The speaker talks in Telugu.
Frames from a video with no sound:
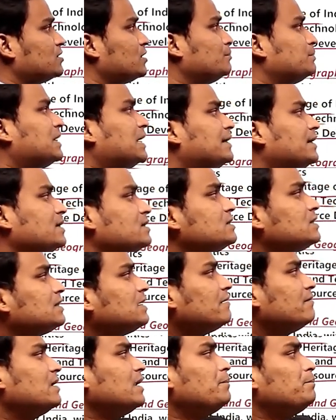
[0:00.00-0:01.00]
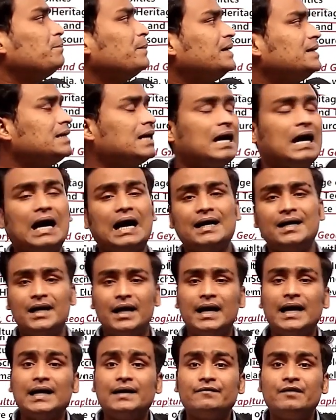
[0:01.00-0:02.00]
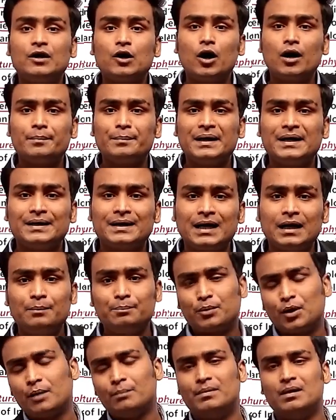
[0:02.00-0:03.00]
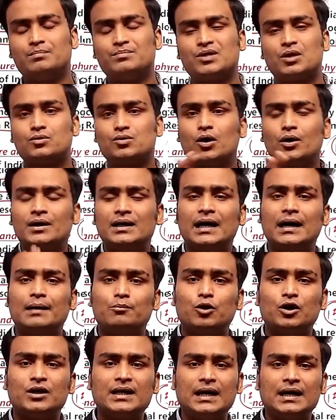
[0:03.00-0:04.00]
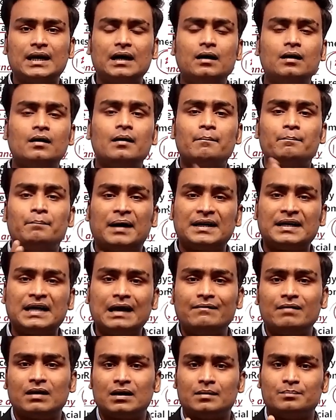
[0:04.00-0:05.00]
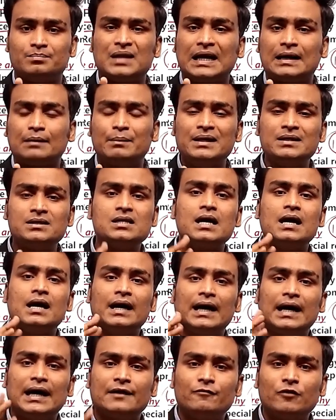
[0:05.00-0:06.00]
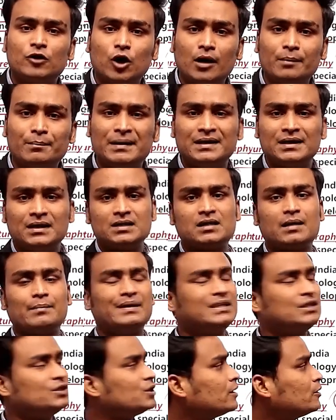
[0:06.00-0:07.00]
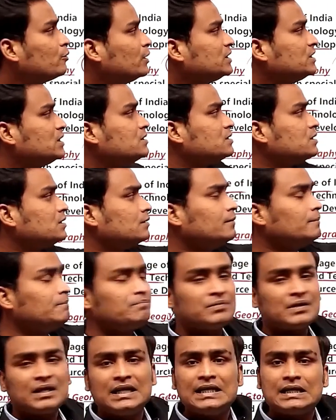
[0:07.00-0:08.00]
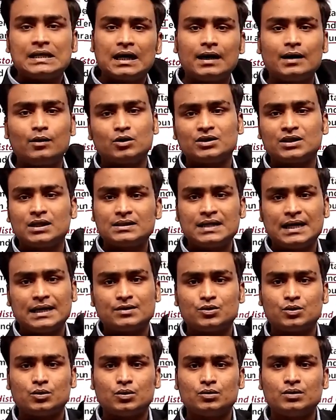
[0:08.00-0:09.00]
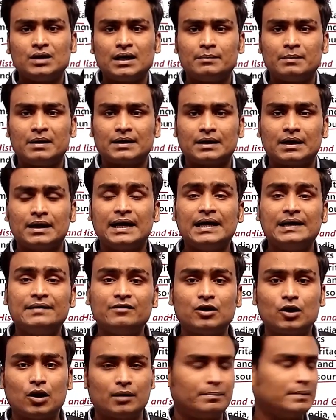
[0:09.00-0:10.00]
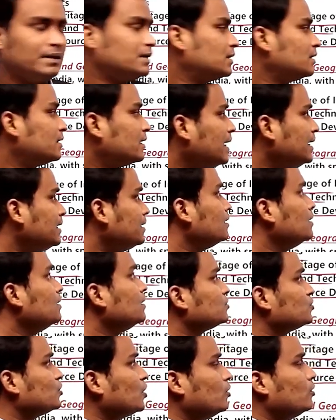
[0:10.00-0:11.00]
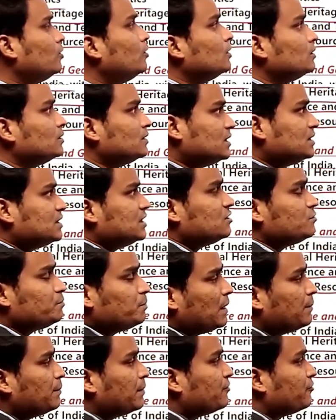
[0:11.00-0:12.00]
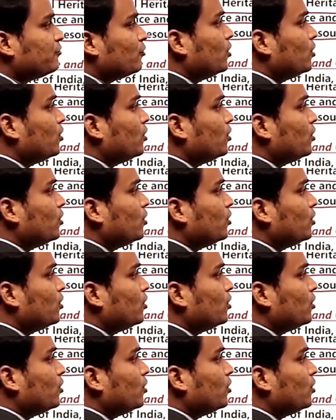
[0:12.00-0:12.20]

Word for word: కాన్సెప్ట్ దట్ ఈస్ డెవలప్మెంట్ అండ్ ఎన్విరాన్మెంటల్ ప్రాబ్లమ్స్ సో ఇక్కడ ముఖ్యంగా పర్యావరణం దట్ మీన్స్ ఎన్విరాన్మెంట్కి సంబంధించిన క్వశ్చన్స్ ఇక్కడ వచ్చే ఛాన్స్ ఉంటుంది అనమాట ఎన్విరాన్మెంట్ రైట్ సో దిస్ ఈస్ పేపర్